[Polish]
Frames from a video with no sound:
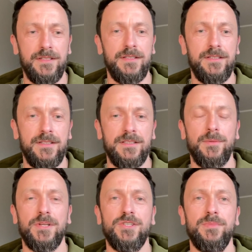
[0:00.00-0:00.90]
i, i
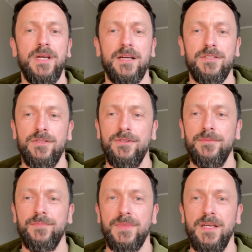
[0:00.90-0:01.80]
zobaczymy, jak
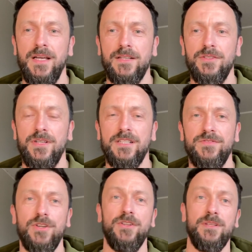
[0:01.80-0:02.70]
to, jak to
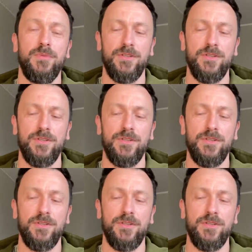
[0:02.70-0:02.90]
teraz wygląda.